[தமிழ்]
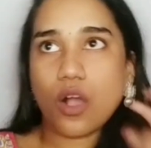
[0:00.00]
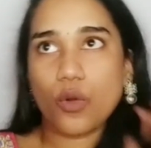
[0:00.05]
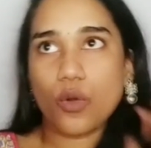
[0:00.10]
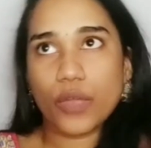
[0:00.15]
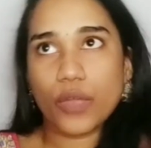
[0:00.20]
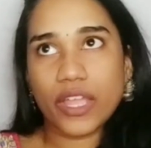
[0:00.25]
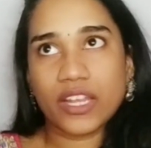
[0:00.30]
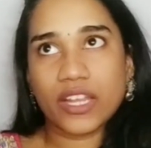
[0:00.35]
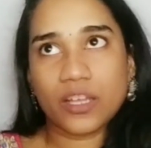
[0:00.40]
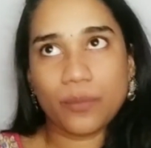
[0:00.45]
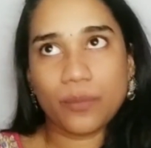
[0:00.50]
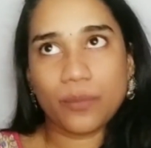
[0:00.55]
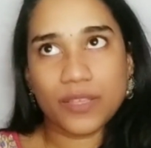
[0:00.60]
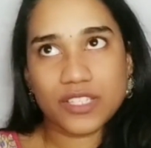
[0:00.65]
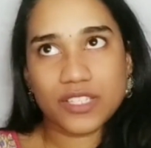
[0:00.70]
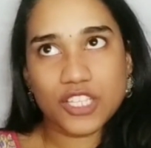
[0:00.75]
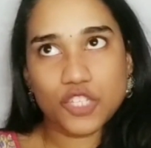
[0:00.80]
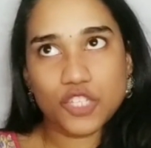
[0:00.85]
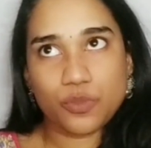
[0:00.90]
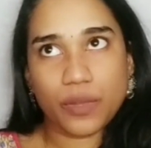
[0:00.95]
அவங்க எனக்கு
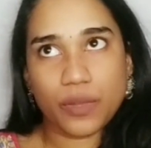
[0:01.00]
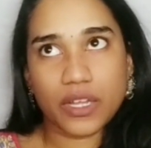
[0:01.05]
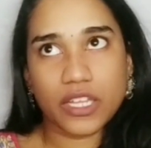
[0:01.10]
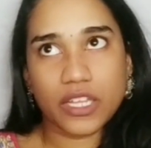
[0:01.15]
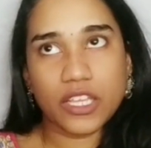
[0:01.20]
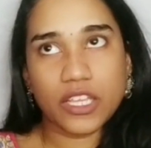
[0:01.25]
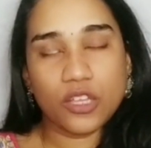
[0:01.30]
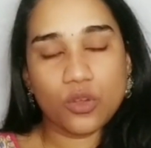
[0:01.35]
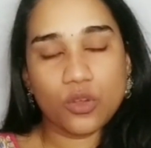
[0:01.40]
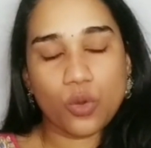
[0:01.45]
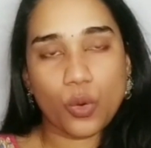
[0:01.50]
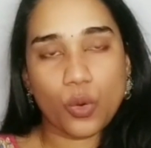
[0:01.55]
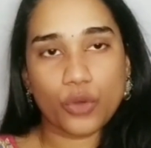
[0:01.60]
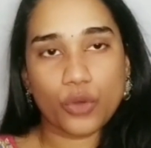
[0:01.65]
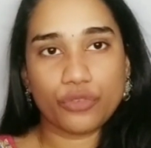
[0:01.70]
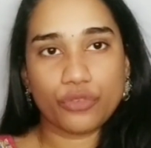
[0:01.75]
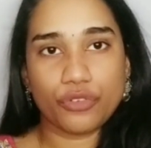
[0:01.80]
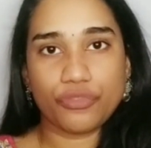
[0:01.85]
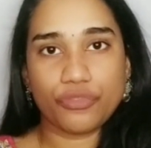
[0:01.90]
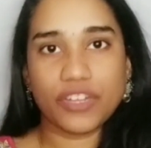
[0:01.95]
மெசேஜ் பண்ணி
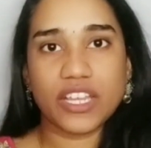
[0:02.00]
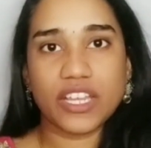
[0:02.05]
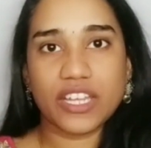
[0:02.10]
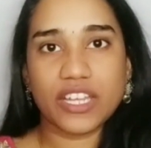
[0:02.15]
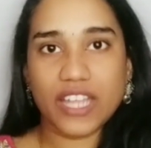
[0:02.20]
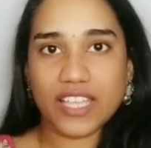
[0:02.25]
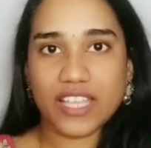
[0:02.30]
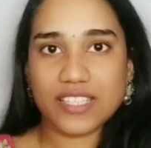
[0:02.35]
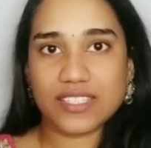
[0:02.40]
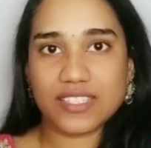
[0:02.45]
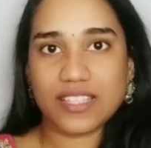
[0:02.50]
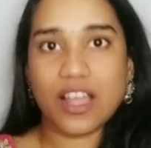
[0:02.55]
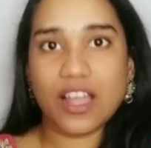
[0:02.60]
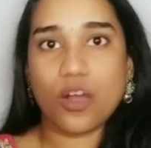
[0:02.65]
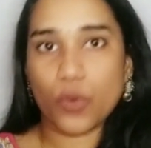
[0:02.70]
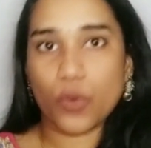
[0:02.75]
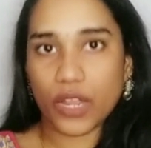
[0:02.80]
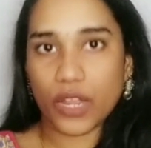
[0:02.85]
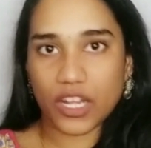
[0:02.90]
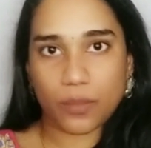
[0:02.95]
ஒரு ஃபிஃப்டீன் டேஸ்
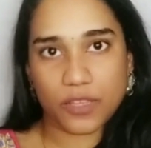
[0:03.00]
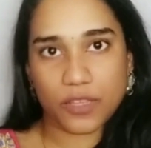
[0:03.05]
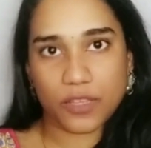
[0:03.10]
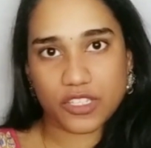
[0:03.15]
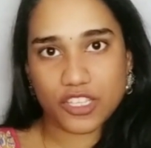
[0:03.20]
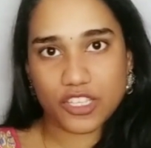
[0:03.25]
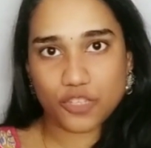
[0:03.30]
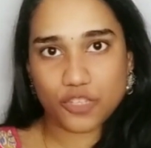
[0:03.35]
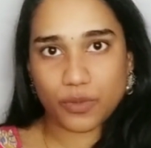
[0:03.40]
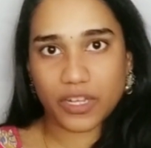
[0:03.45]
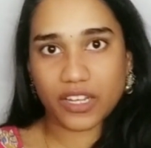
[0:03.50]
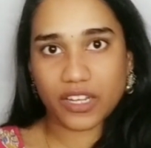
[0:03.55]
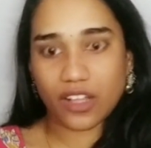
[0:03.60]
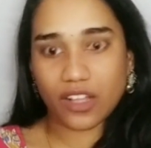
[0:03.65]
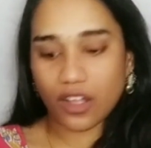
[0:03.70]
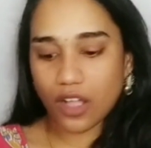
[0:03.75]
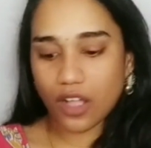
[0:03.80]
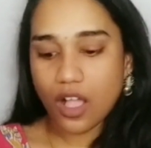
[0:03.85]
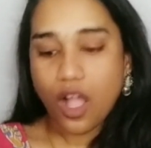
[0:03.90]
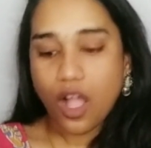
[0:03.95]
தான் அவங்க எனக்கு மெசேஜ்
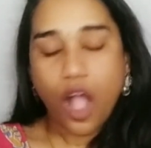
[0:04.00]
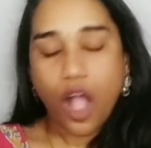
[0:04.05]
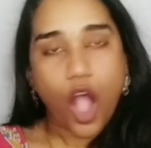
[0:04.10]
பண்ணியிருக்காங்க